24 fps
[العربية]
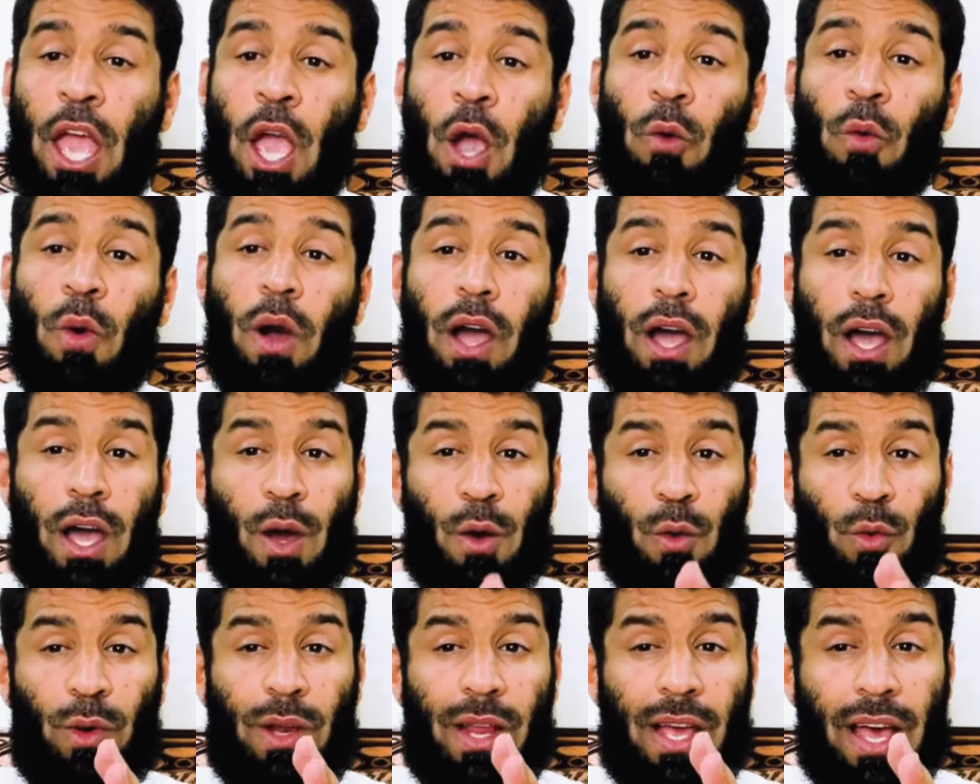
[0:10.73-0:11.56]

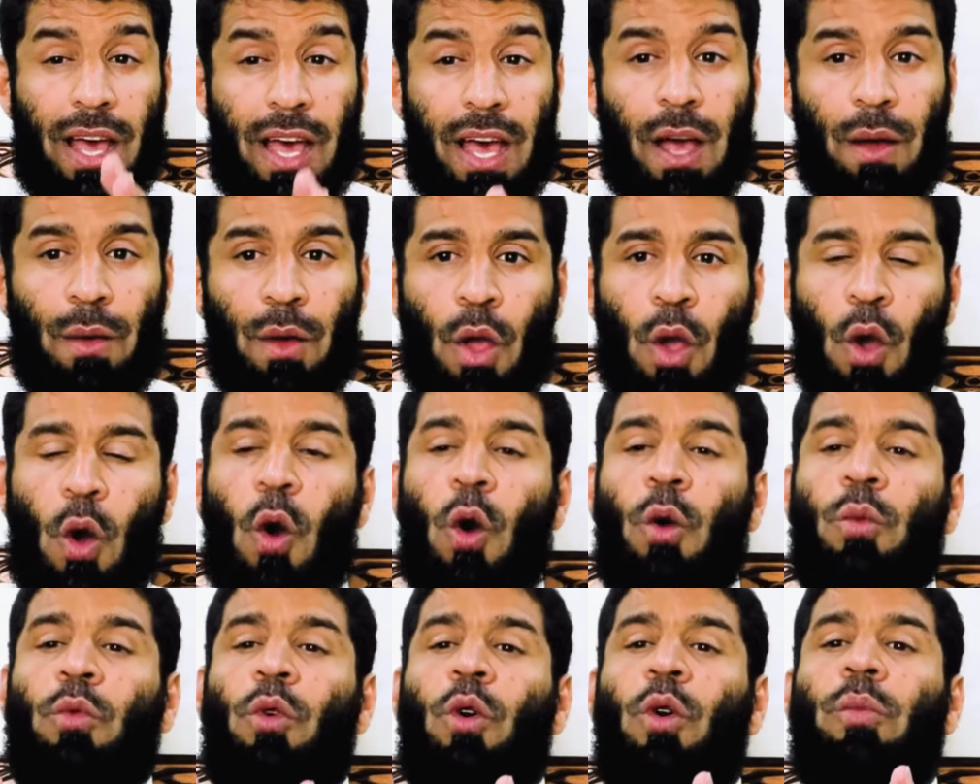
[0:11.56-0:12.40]
وهؤلاء
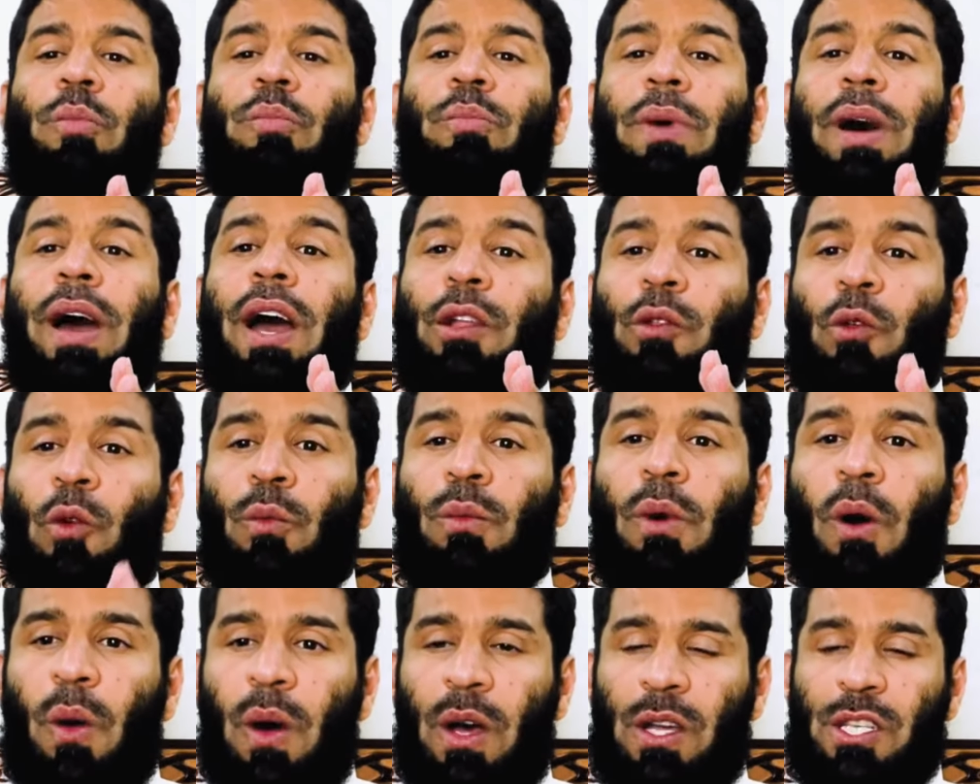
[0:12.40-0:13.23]
هم عباد
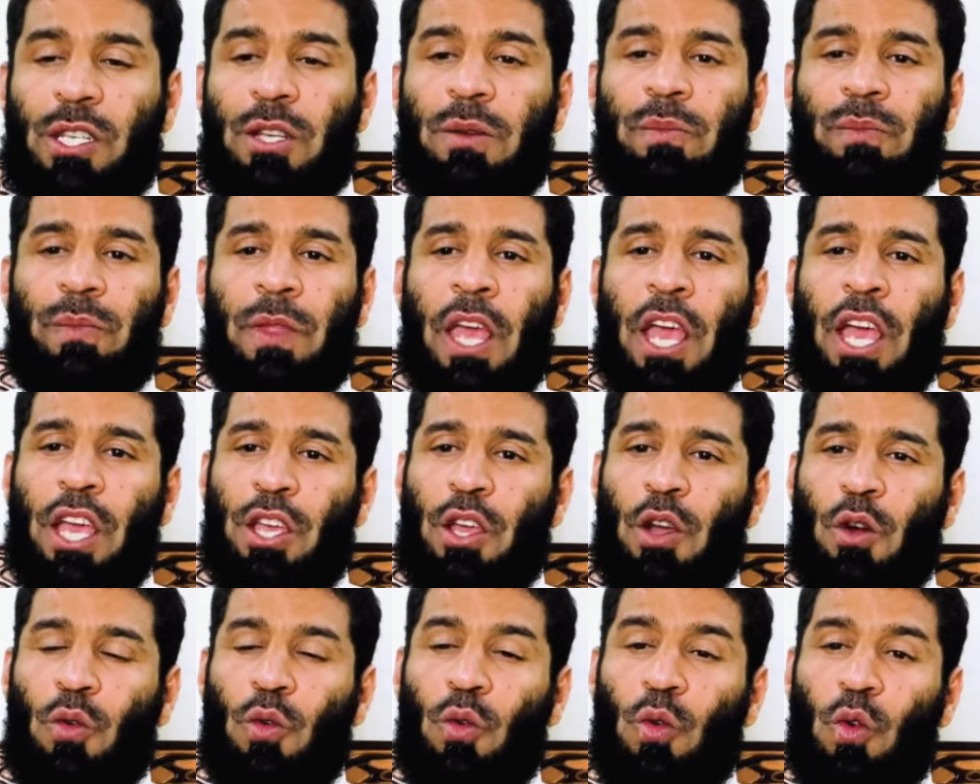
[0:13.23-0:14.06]
المواسم
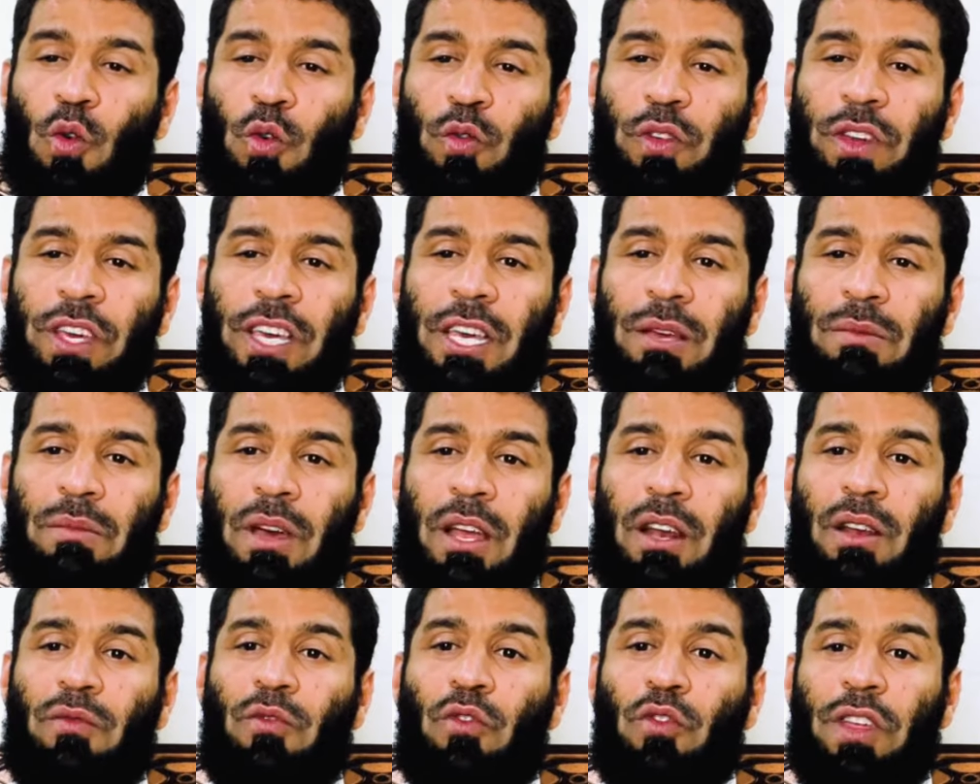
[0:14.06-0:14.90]
يقول فيهم
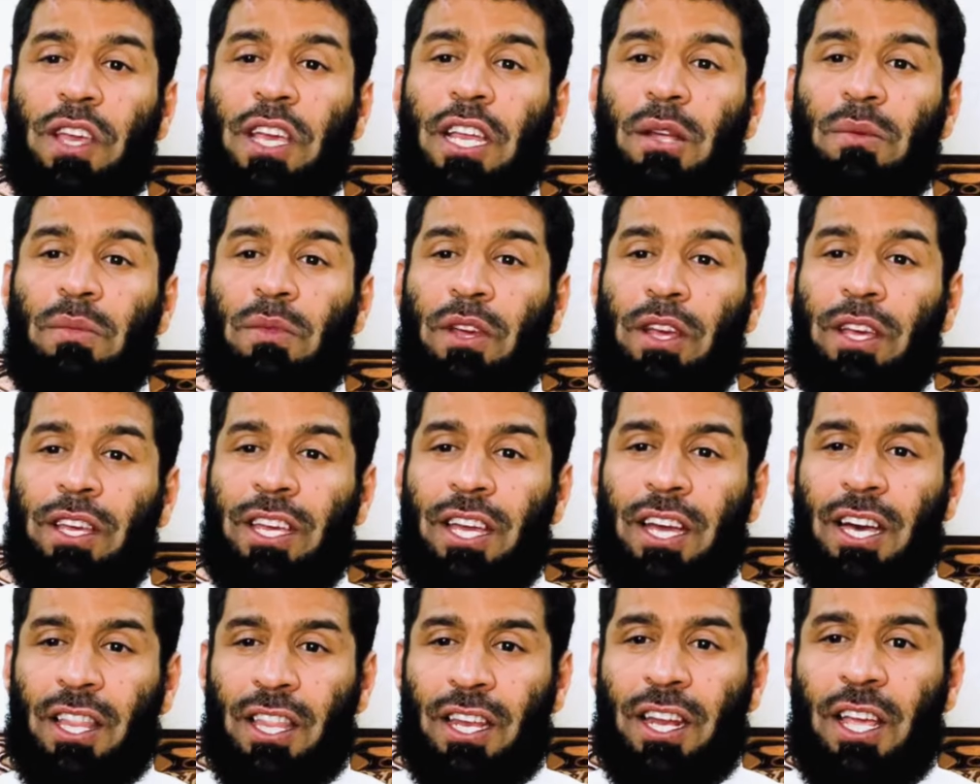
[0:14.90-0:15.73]
الفضيل بن
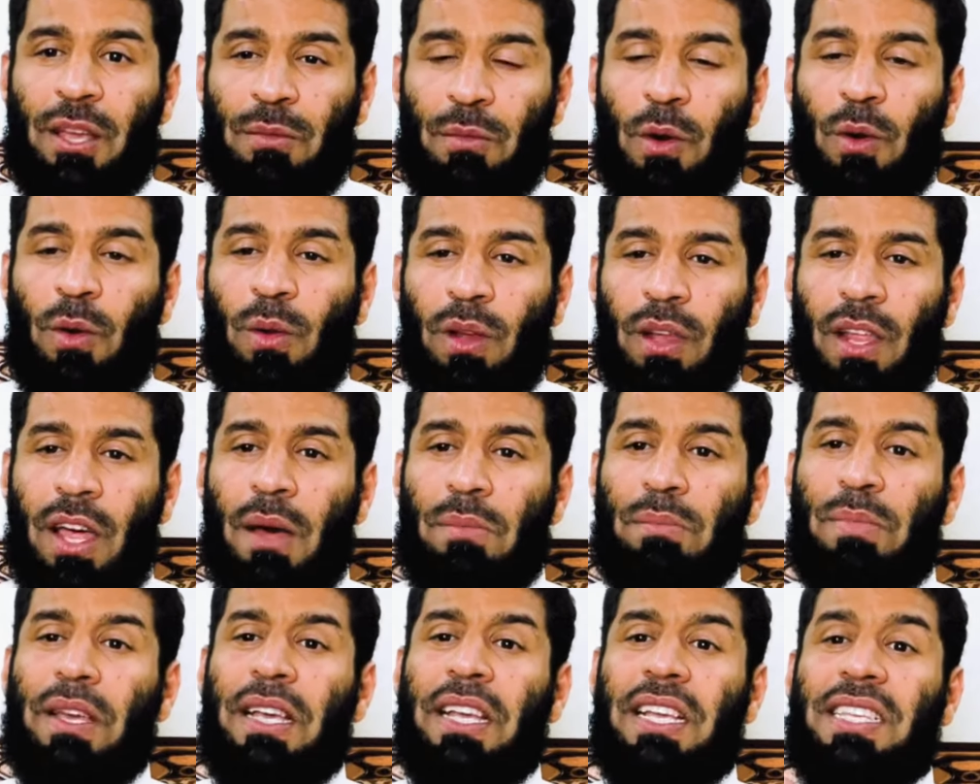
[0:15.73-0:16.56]
عياض رحمه الله
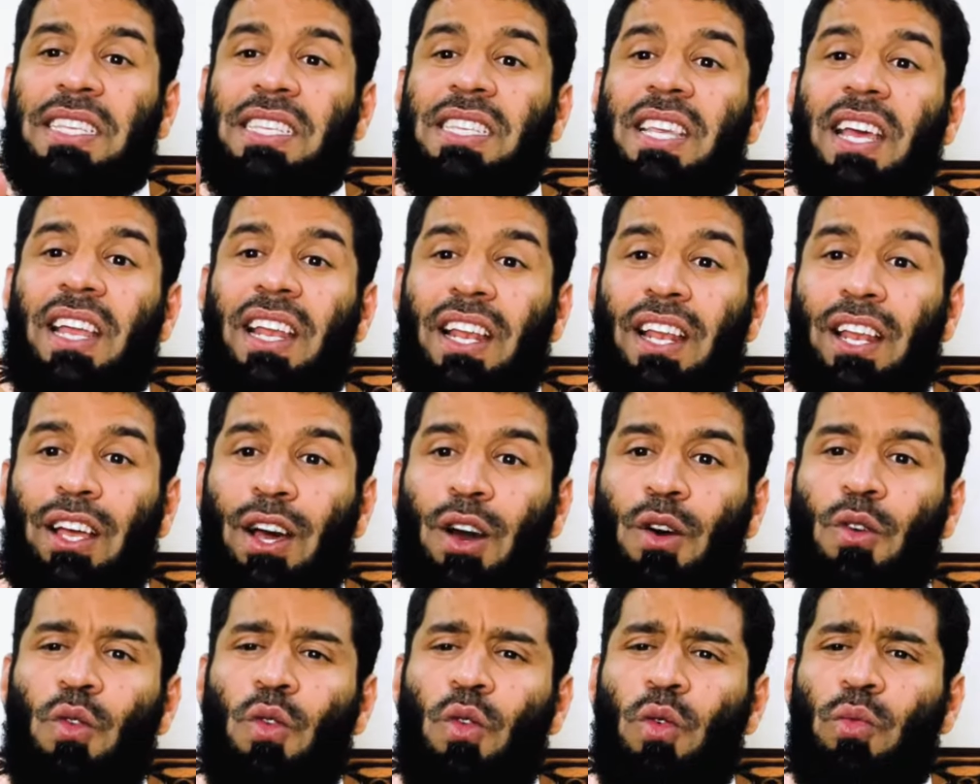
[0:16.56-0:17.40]
بئس
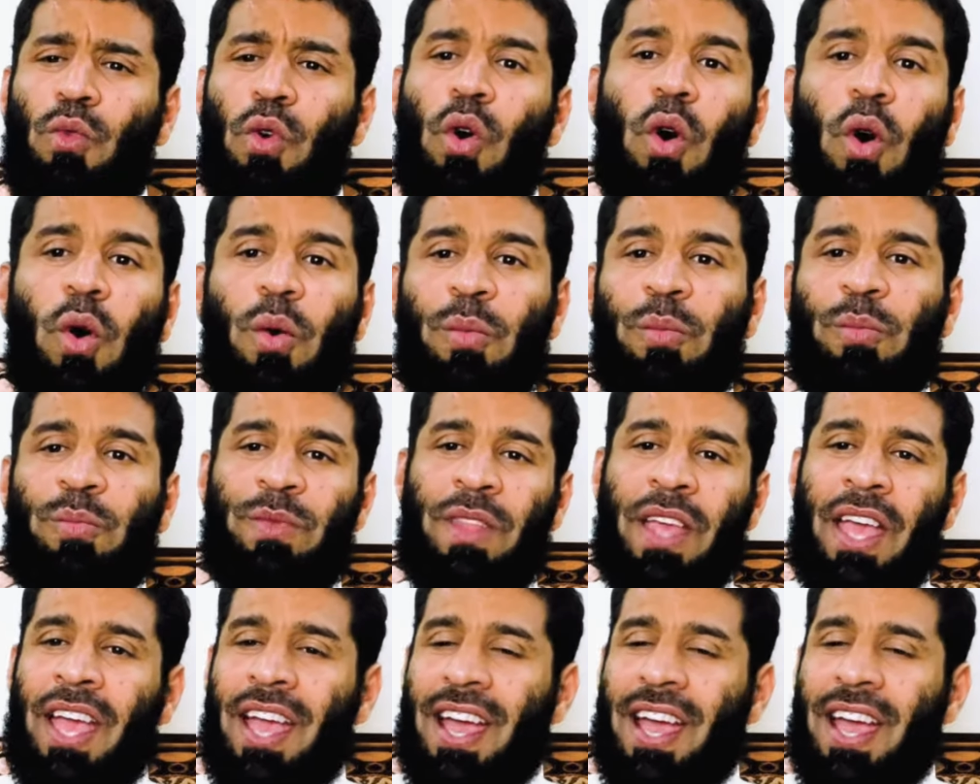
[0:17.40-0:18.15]
القوم هم